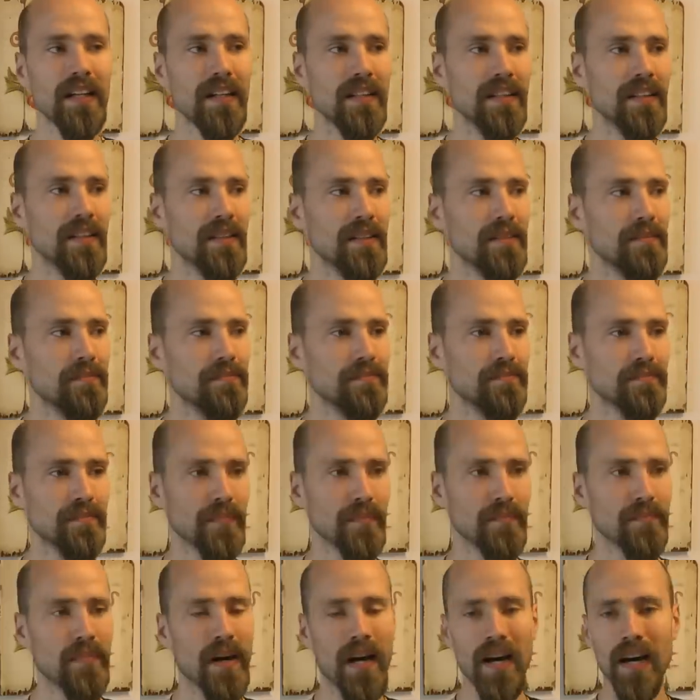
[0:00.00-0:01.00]

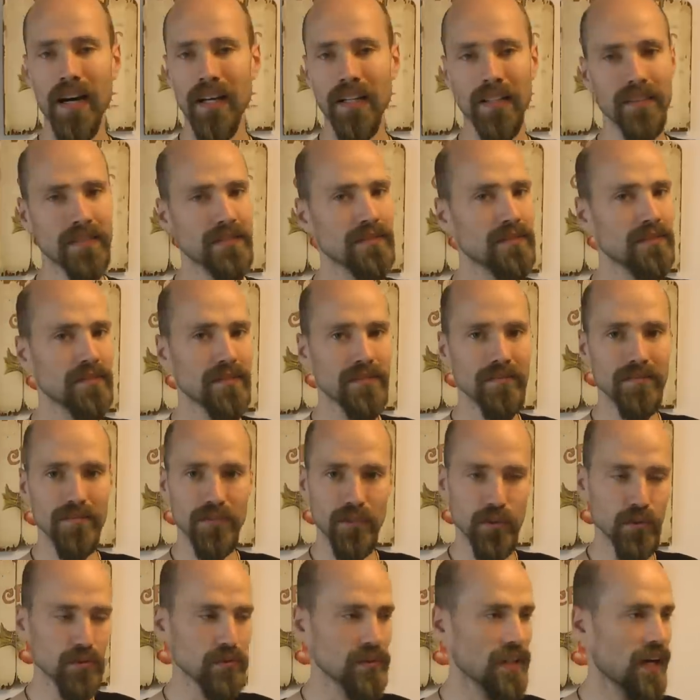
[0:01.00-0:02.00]
ähm, ein paar
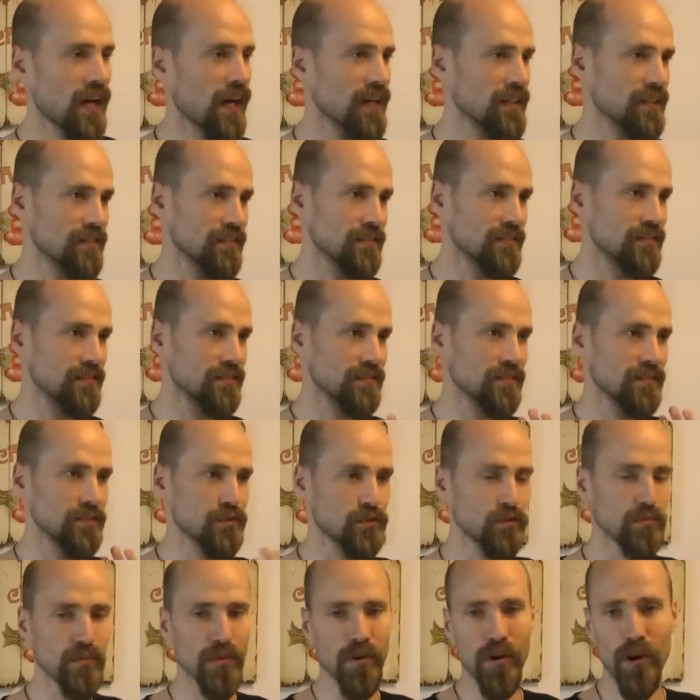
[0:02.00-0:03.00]
Zutaten,
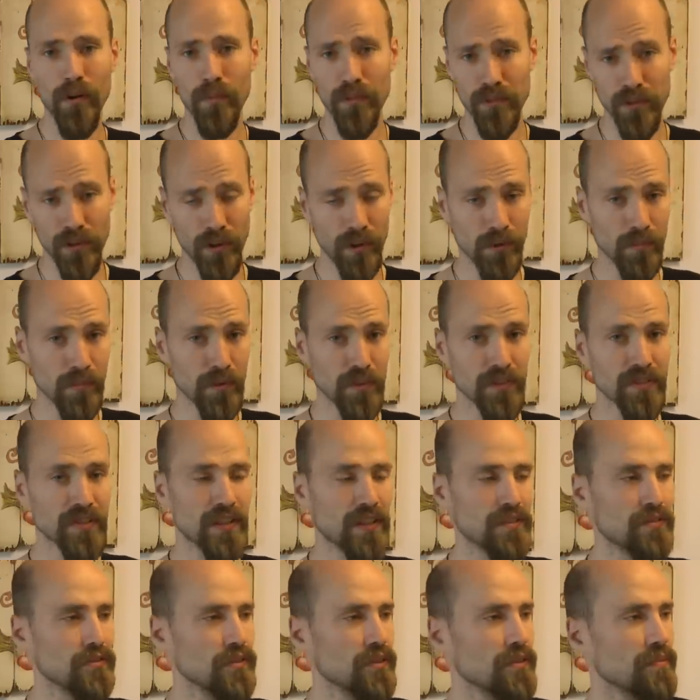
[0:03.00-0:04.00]
Zubehör besorgen müssen
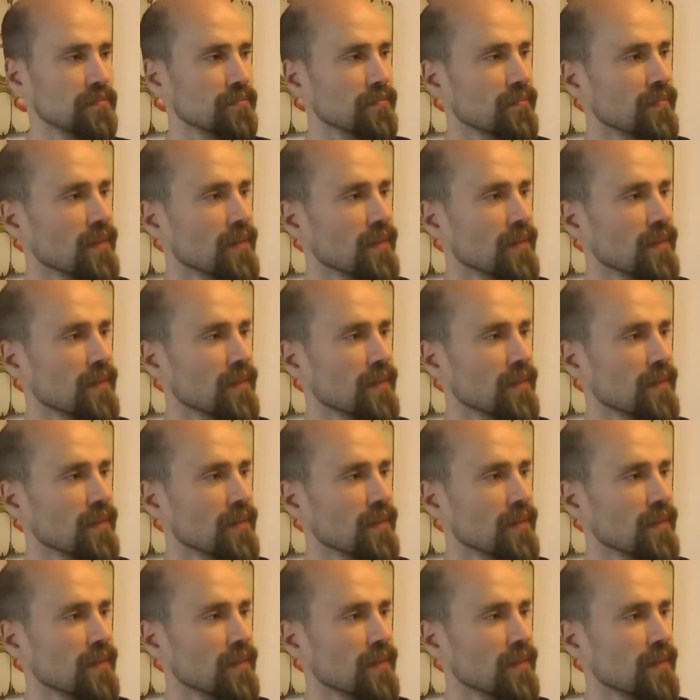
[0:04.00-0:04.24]
dafür